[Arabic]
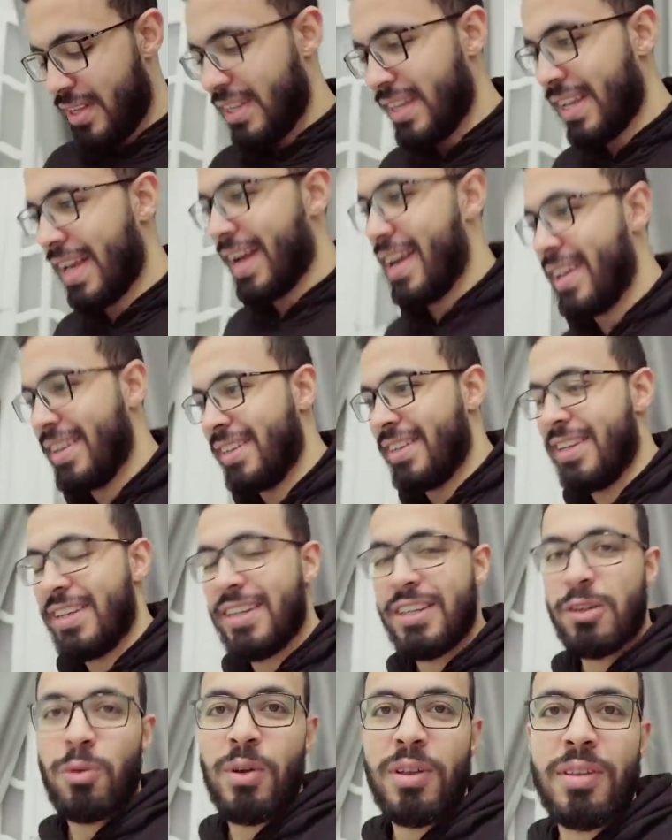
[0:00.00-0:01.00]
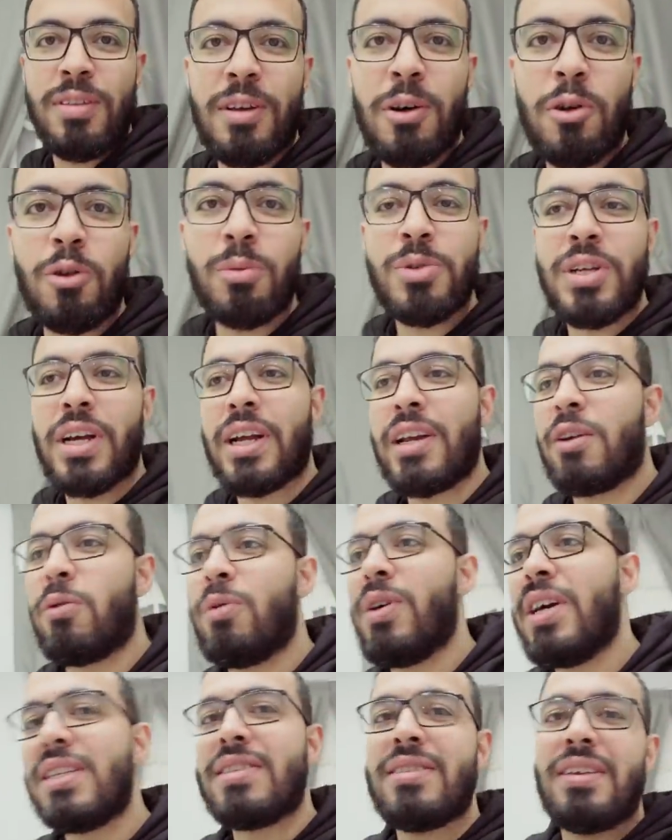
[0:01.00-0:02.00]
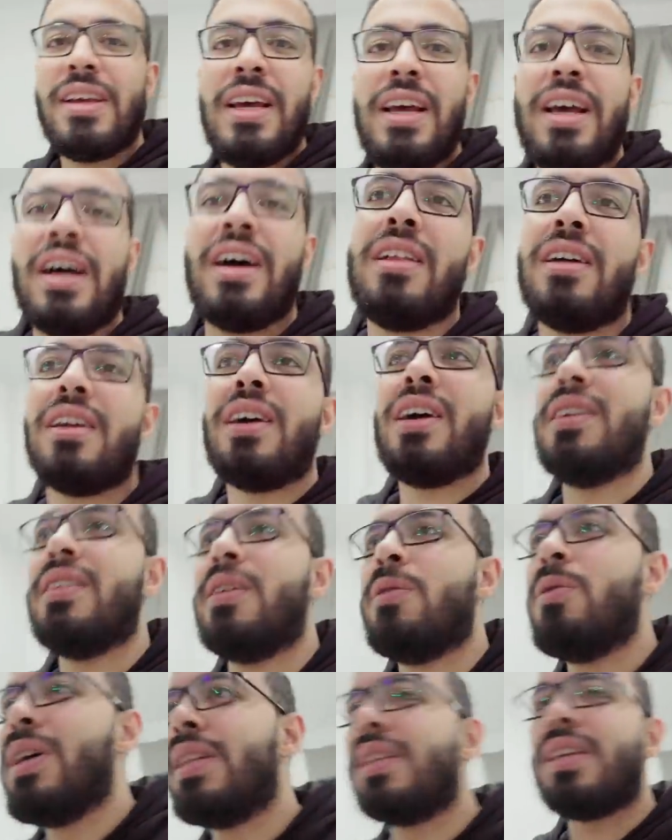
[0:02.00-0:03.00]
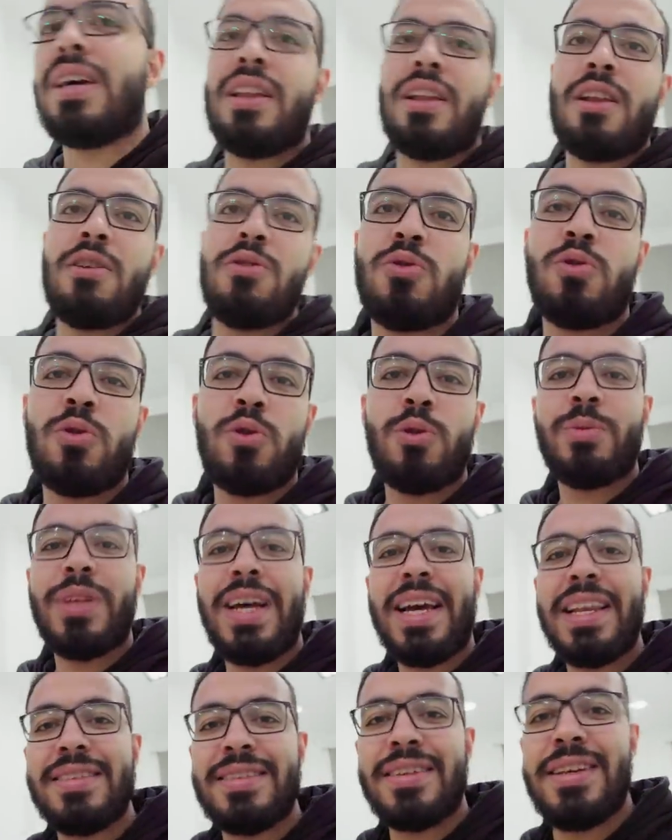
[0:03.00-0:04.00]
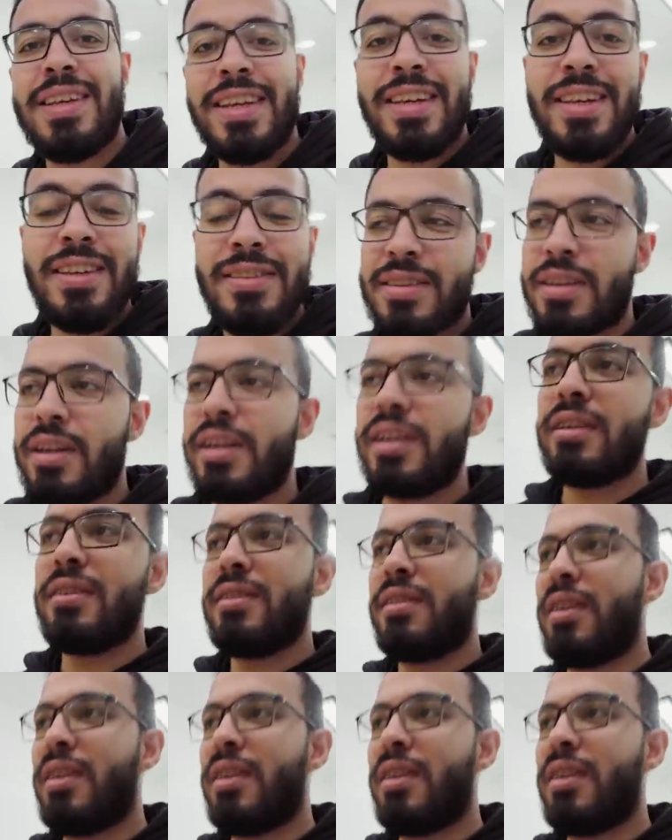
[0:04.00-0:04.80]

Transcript: يعني نوثقه بشكل كويس انا رايح دلوقتي على الاستوديو بتاع الجرين سكرين